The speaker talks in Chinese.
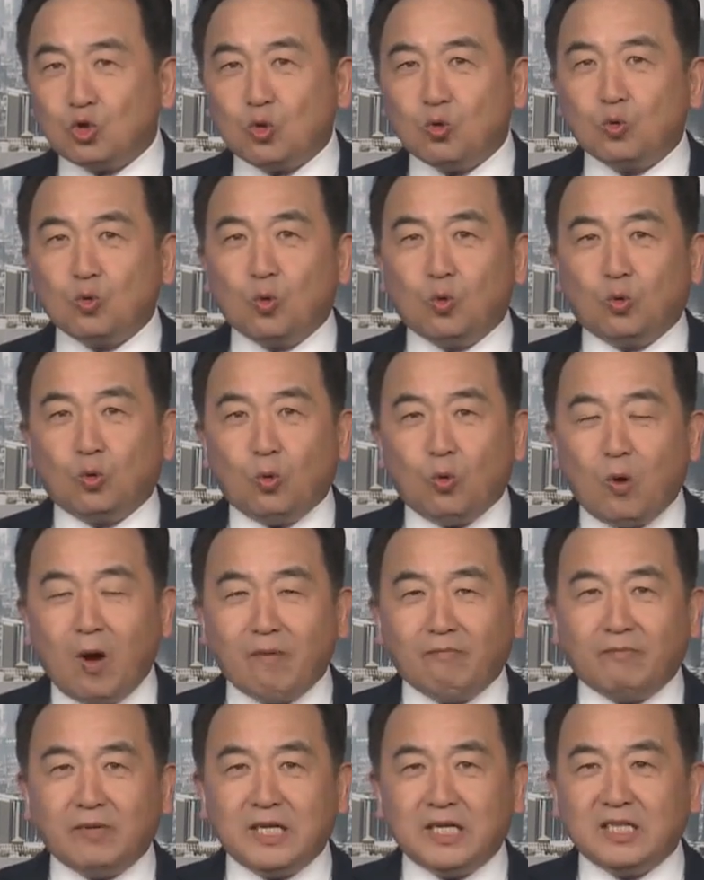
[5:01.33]
中共
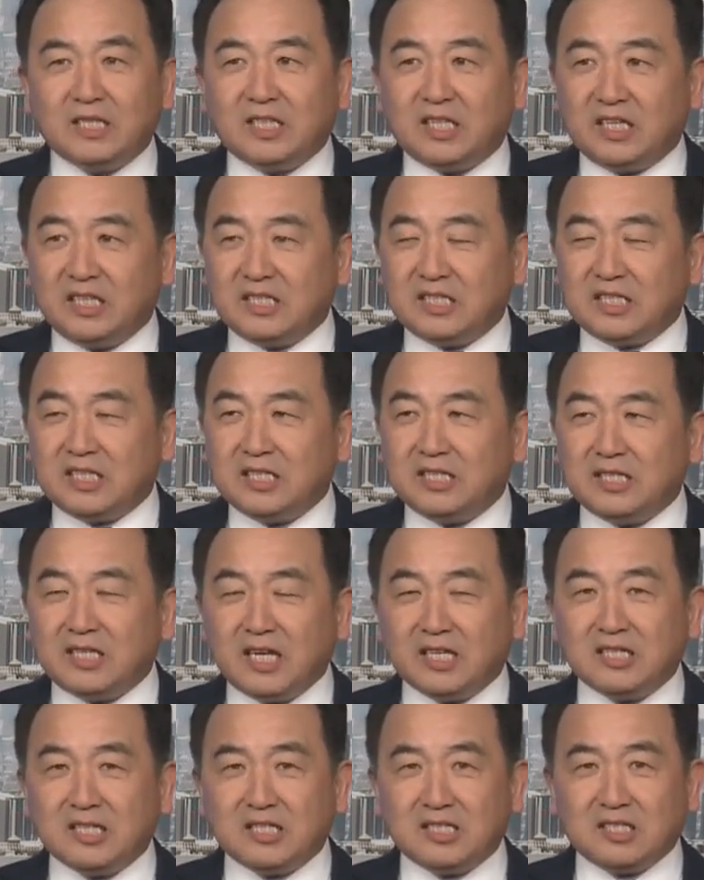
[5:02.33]
环为一体。今
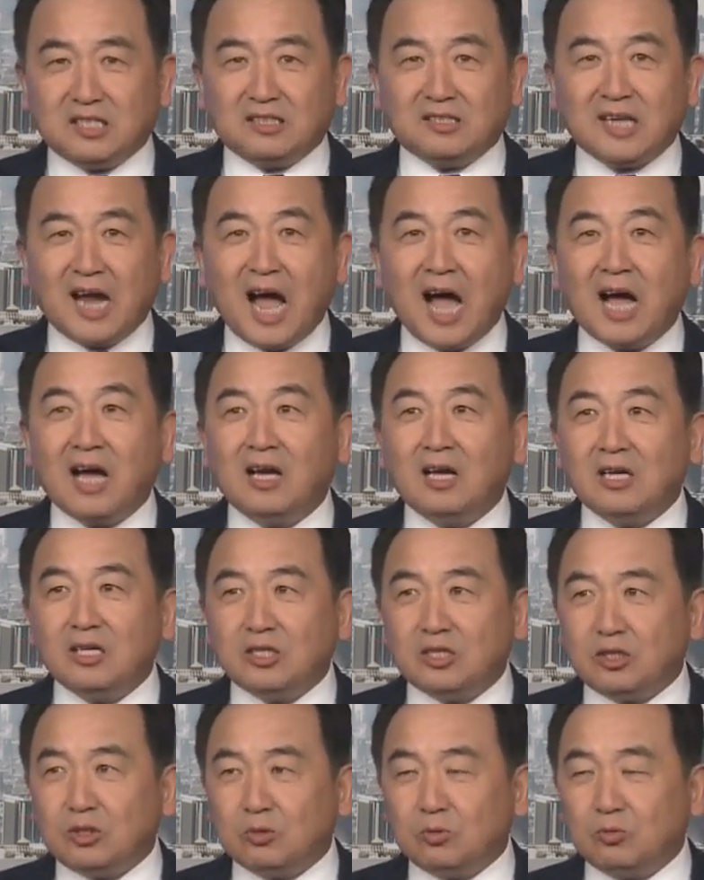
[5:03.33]
天的警察
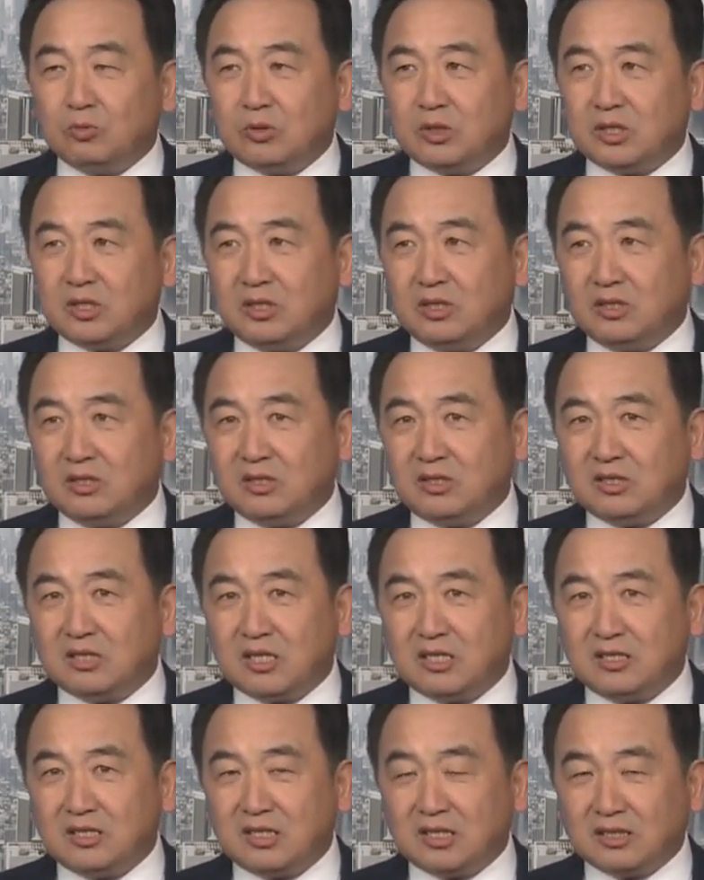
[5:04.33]
就是
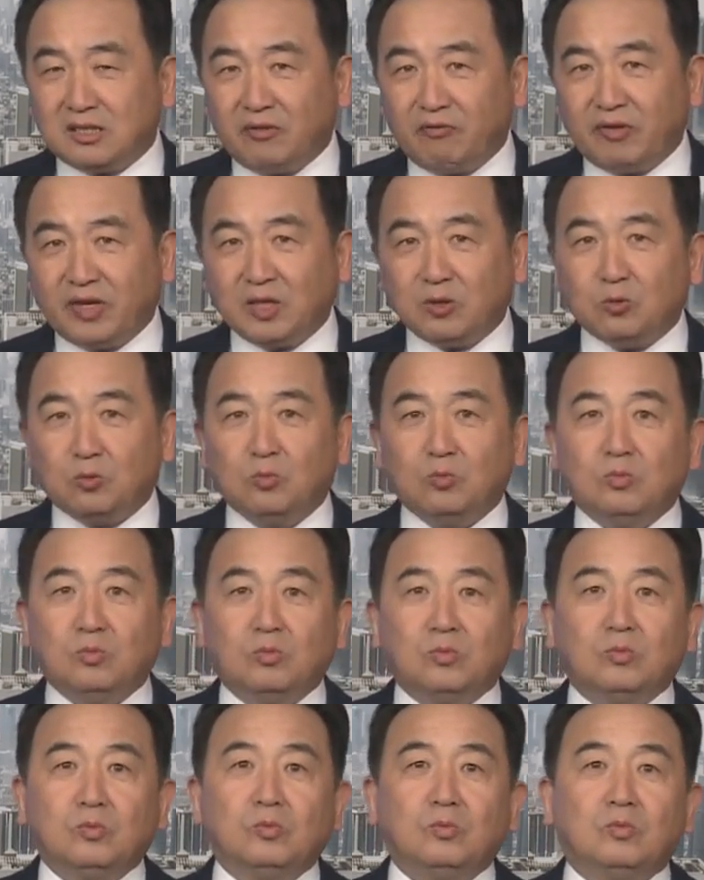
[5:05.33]
真正的匪徒
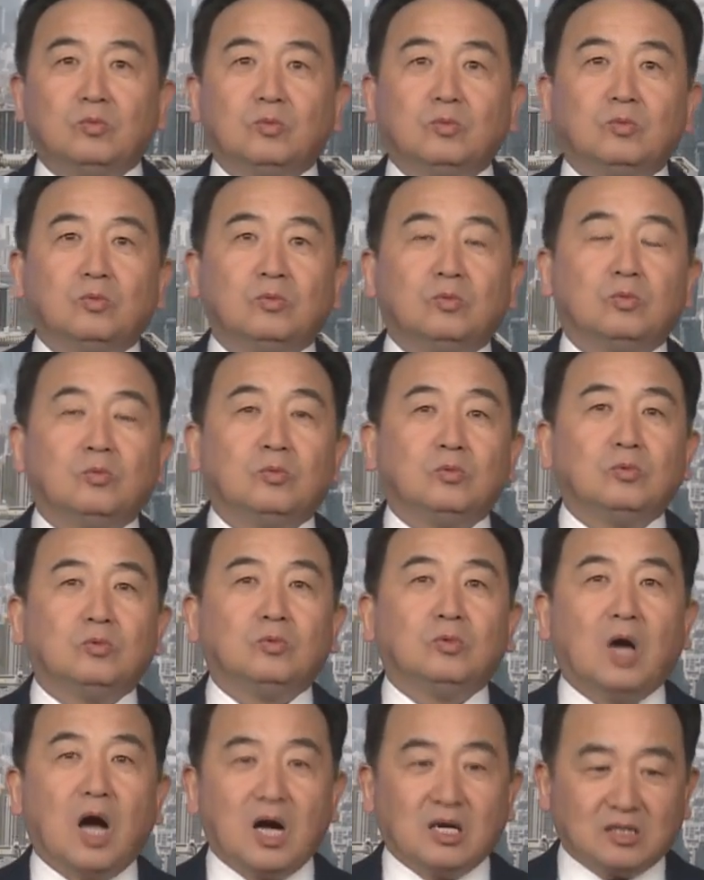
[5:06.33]

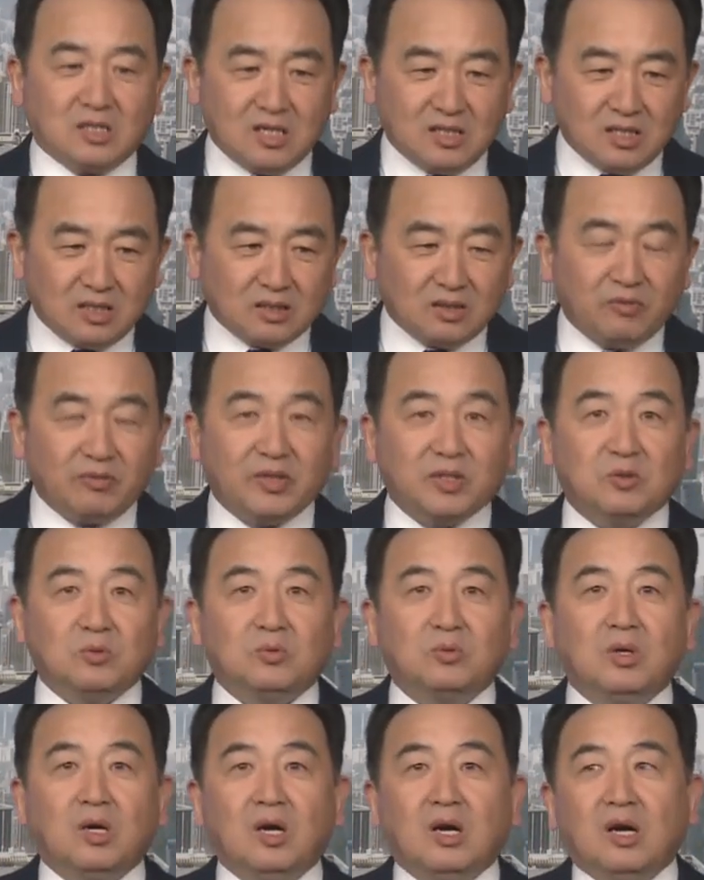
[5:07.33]
啊，真正的匪徒。
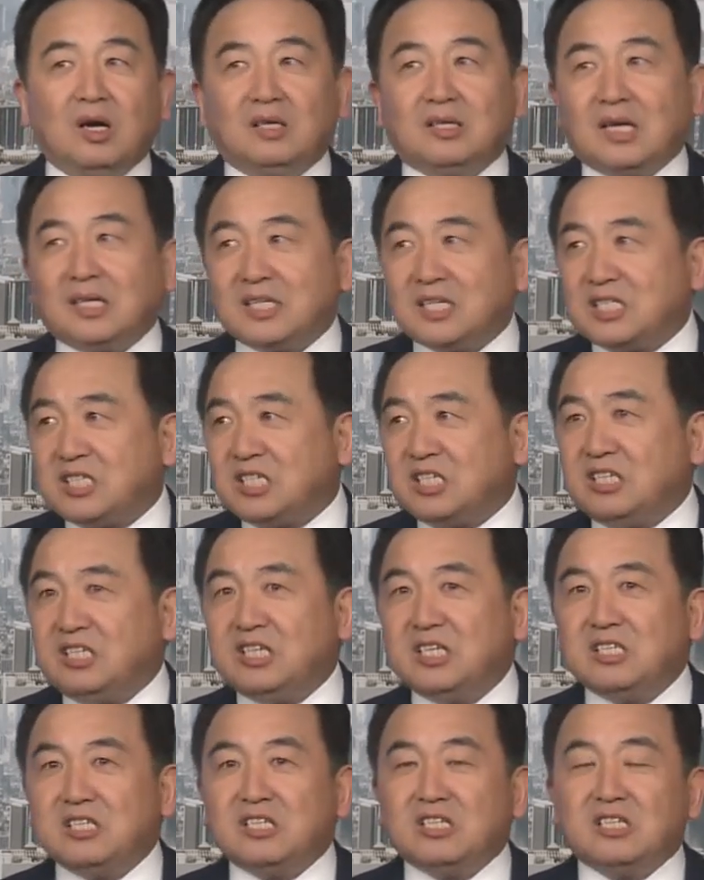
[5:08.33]
它的起
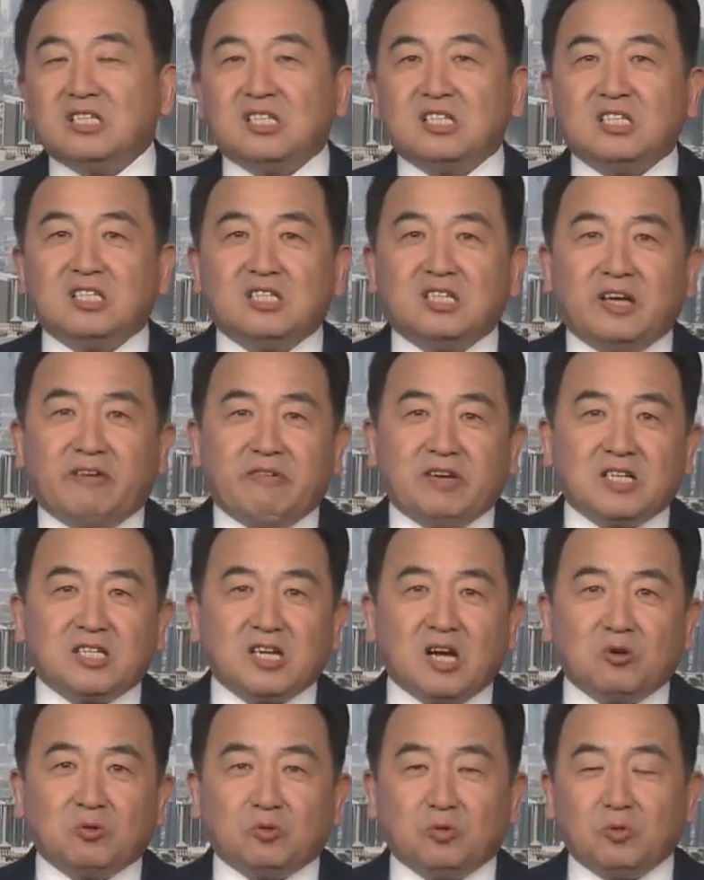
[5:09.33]
因是那位
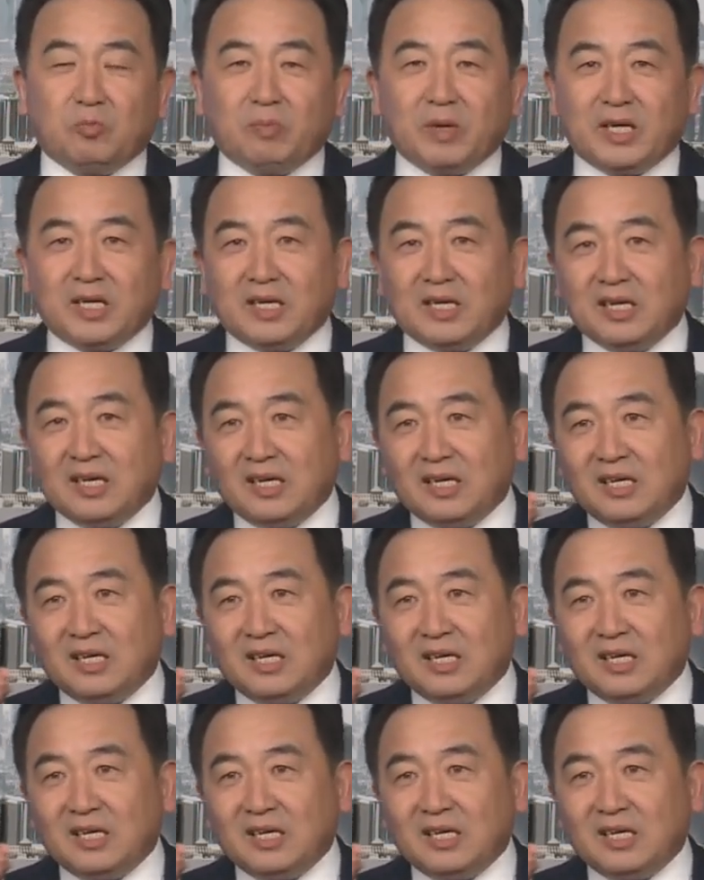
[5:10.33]
少女被